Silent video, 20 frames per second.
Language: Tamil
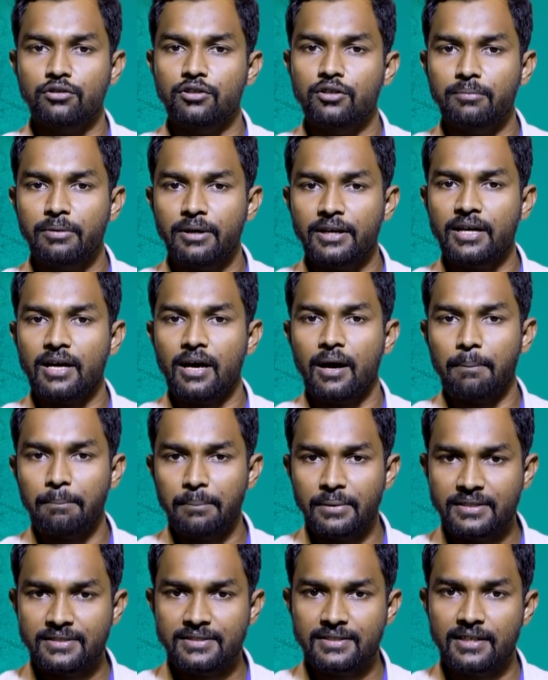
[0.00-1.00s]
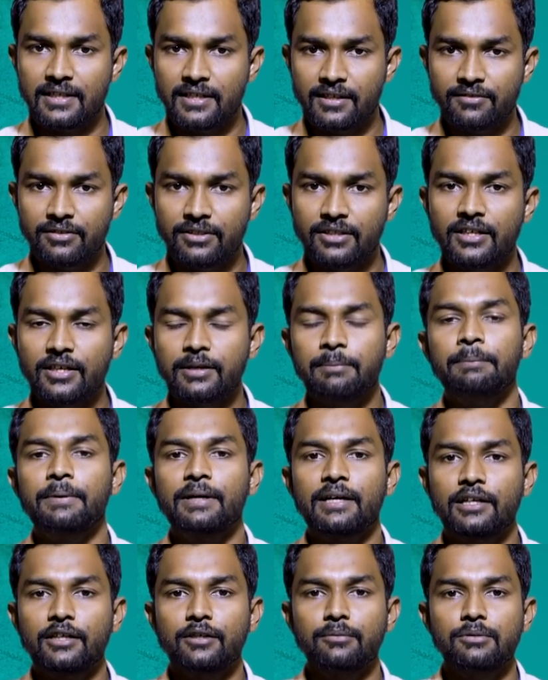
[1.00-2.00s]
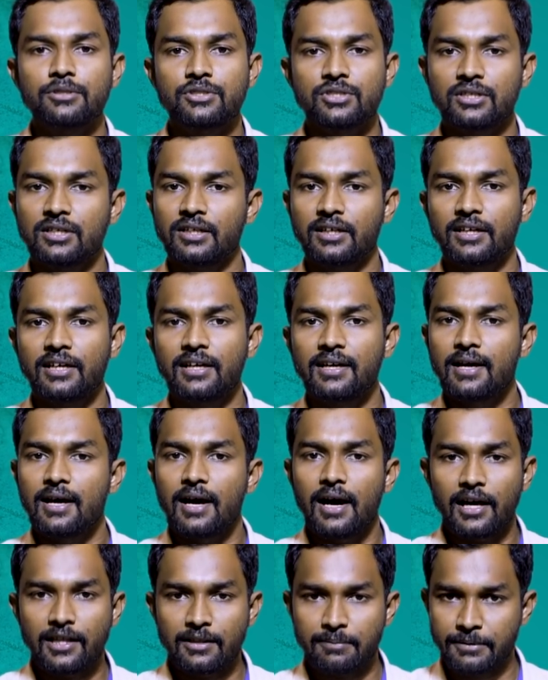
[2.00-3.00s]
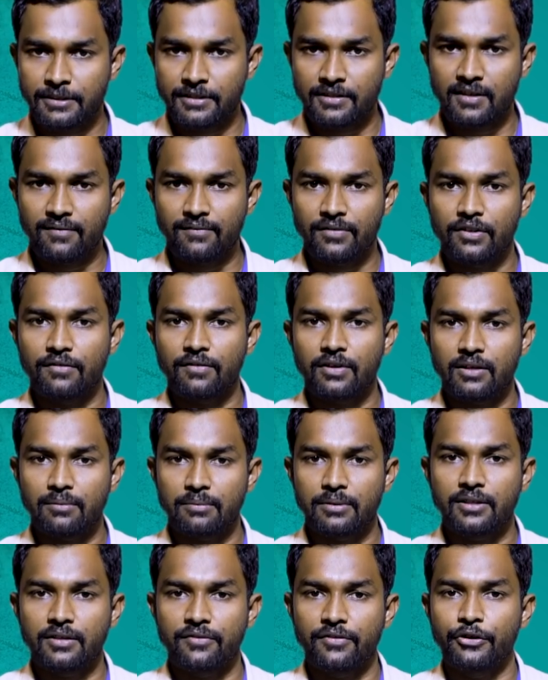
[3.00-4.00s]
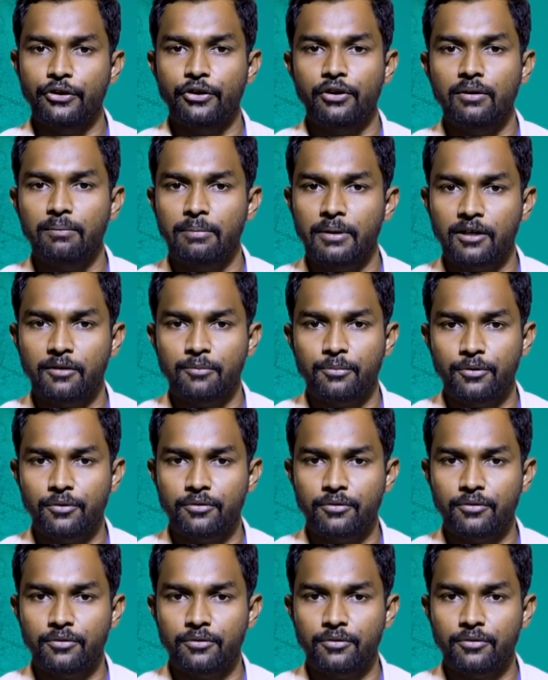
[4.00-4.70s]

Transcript: சொந்தமான அம்மன் சிலையை வந்து இப்போ கண்டுபிடிச்சிருக்காங்க அதை பற்றி தான் விரிவாக நம்ம இந்த வீடியோவில் பார்க்க